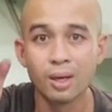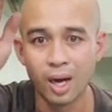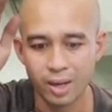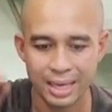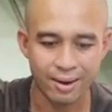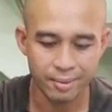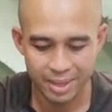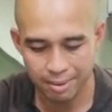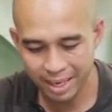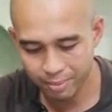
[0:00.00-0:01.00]
rồi chào
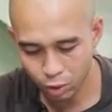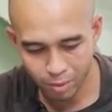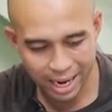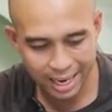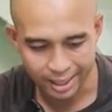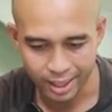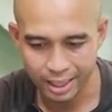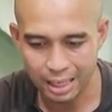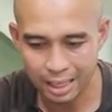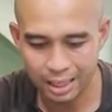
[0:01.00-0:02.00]
500 em youtube
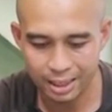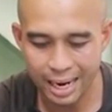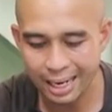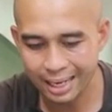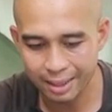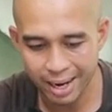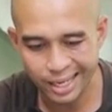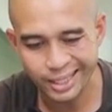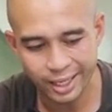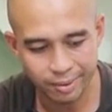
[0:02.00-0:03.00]
thì à, đây là cái
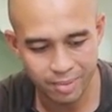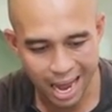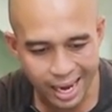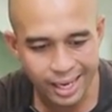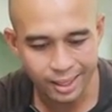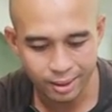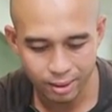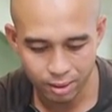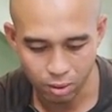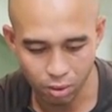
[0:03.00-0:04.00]
máy xe rim thái
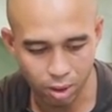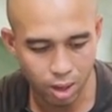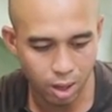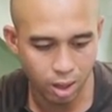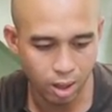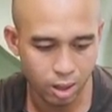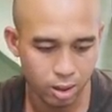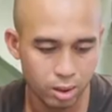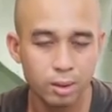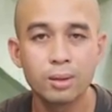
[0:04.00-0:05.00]
của
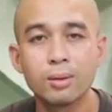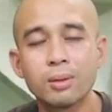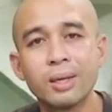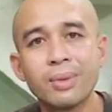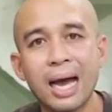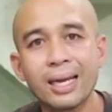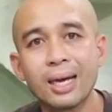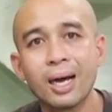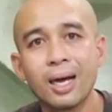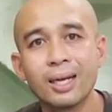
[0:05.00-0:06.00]
riêng thái
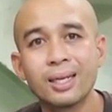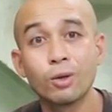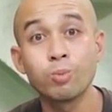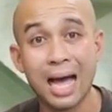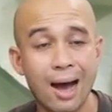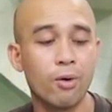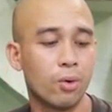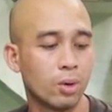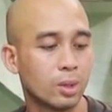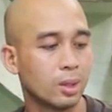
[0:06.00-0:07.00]
uh, vũng tàu
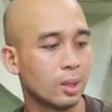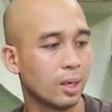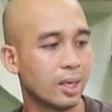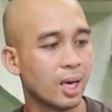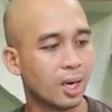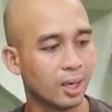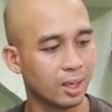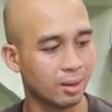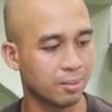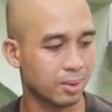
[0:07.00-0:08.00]
bây giờ
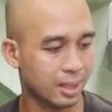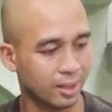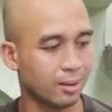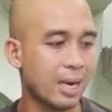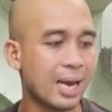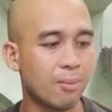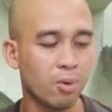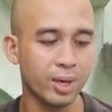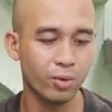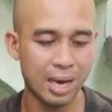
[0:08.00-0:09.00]
ờ, đây là
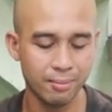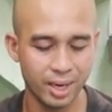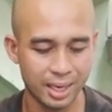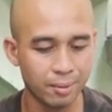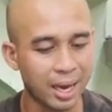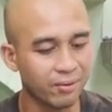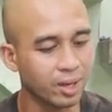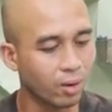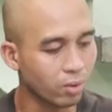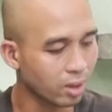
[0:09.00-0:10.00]
một cái điều đặc biệt là các bạn
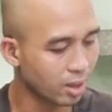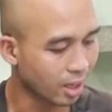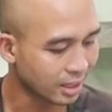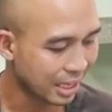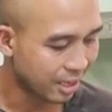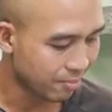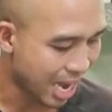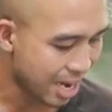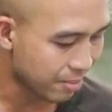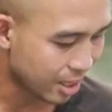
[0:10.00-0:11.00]
ví dụ như những cái xe rim
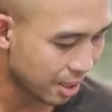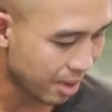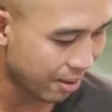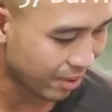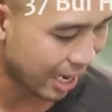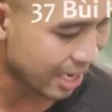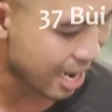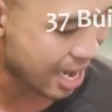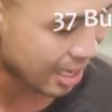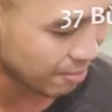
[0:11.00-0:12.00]
thái mà khi mà em chỉ
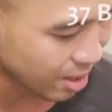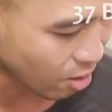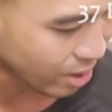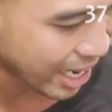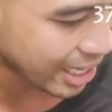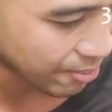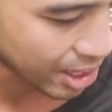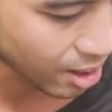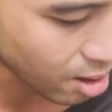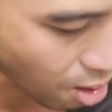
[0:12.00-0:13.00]
ra cái miếng rong đen này mà nó